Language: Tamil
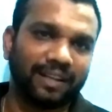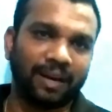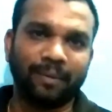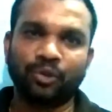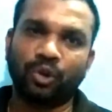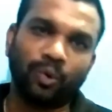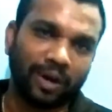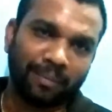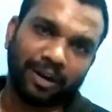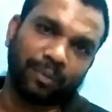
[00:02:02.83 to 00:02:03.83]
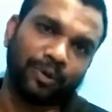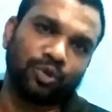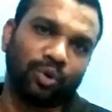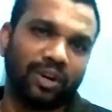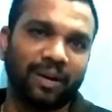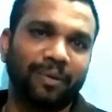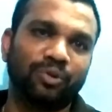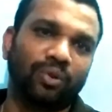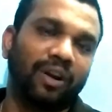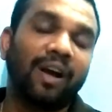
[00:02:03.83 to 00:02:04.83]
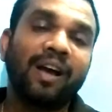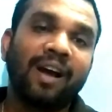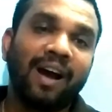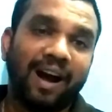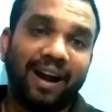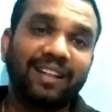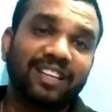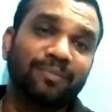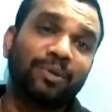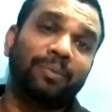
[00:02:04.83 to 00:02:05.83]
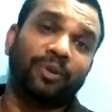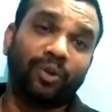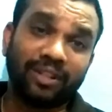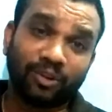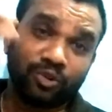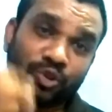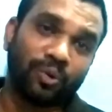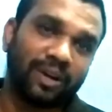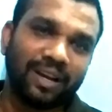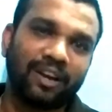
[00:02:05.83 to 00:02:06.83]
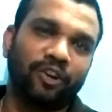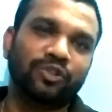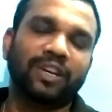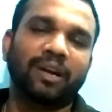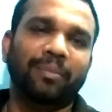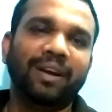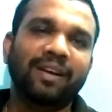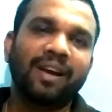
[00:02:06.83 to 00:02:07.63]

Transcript: இருந்தேன் அப்படின்னு சொல்லி உங்கள் அம்மாட்ட போய் சொல்லு அப்படின்னு சொல்கிறான் அடுத்த நிமிஷம் இந்த குழந்தை கொஞ்சம் கூட யோசிக்காம